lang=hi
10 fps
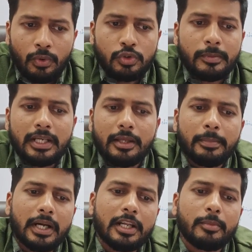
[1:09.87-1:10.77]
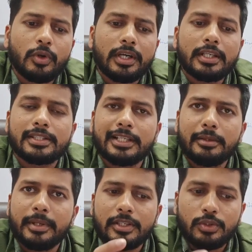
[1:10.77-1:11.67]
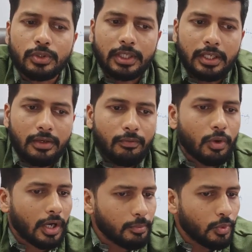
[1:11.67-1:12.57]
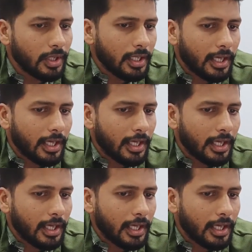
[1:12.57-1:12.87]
उसमें लिबरल डेमोक्रेटिक सेंटीमेंट्स जो थे वो कम हुए